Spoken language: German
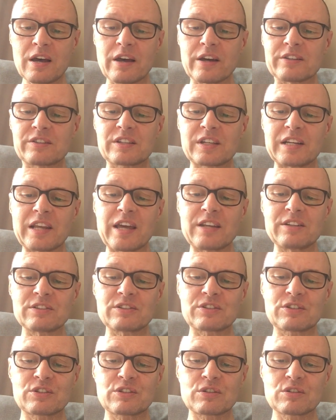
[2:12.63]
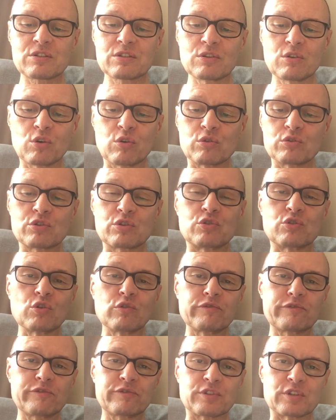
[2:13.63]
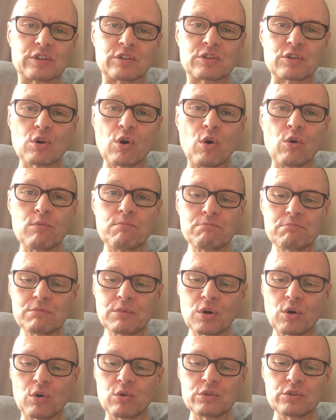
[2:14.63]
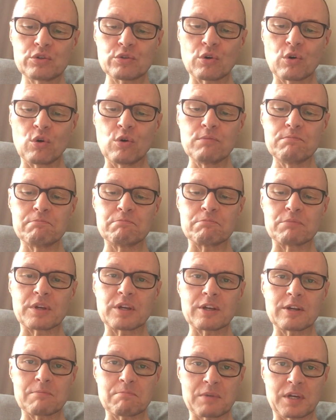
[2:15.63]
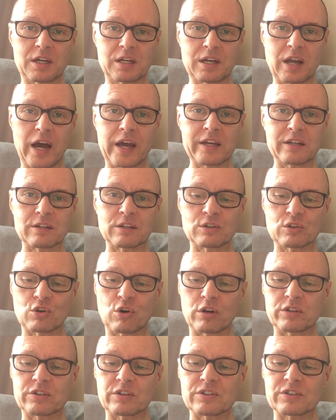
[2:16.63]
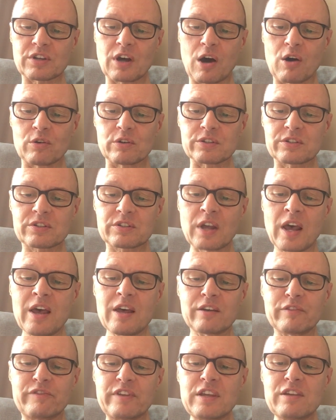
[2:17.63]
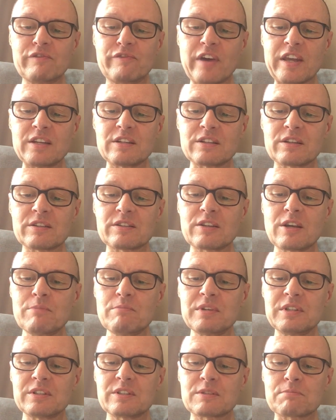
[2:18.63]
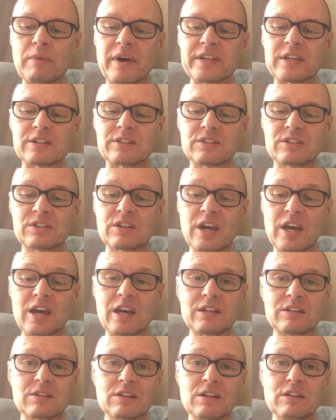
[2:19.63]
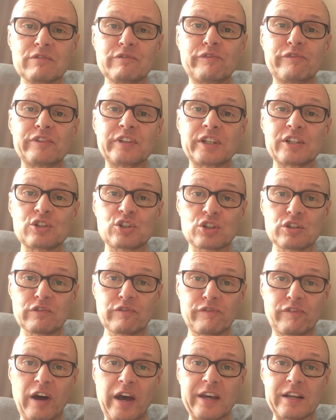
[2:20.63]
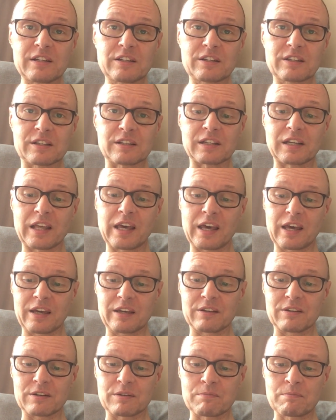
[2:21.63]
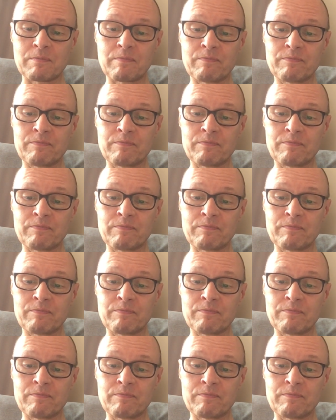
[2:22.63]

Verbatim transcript: Es glänzt und duftet um und um im kleinen Gotteshaus, wie wenn des Himmels Majestät in frischen Veilchen läge.